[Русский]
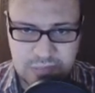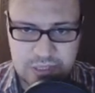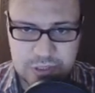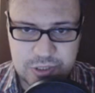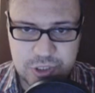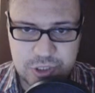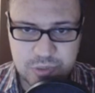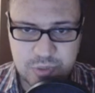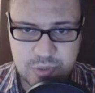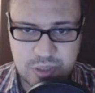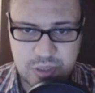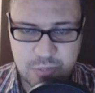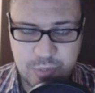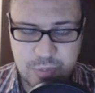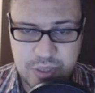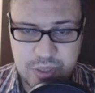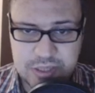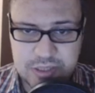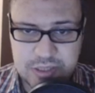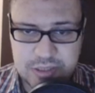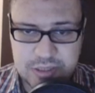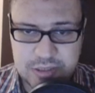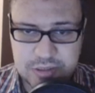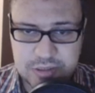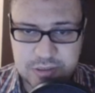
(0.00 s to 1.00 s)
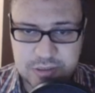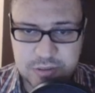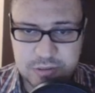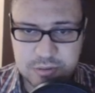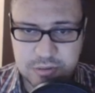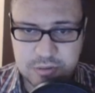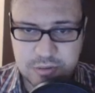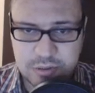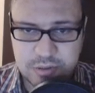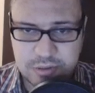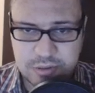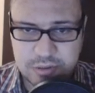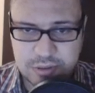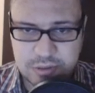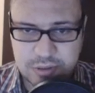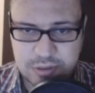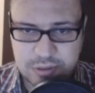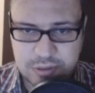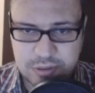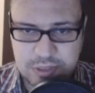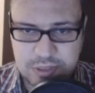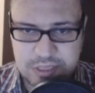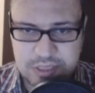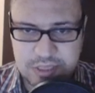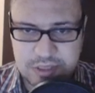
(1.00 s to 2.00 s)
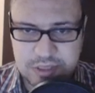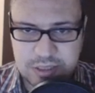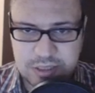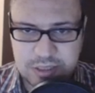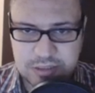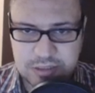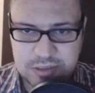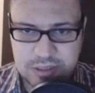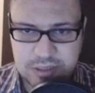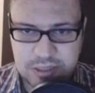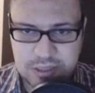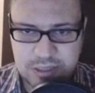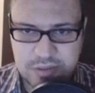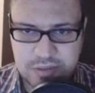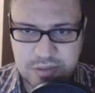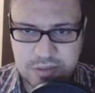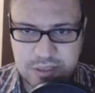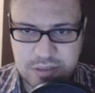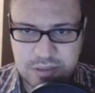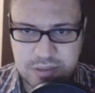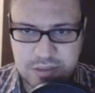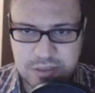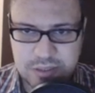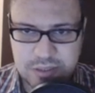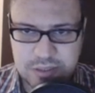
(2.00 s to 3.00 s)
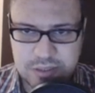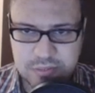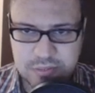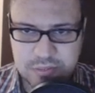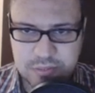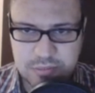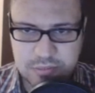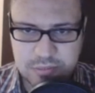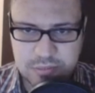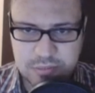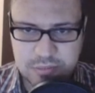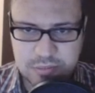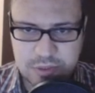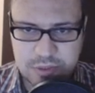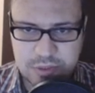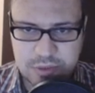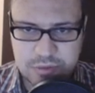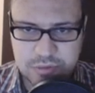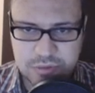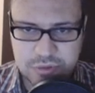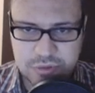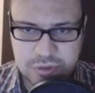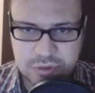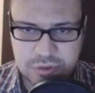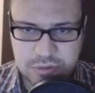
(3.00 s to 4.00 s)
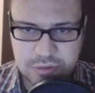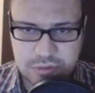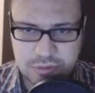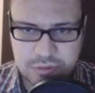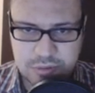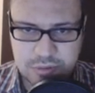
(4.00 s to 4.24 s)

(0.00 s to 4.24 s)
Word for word: Чем компактнее идут э, ленты конвейерные, тем лучше.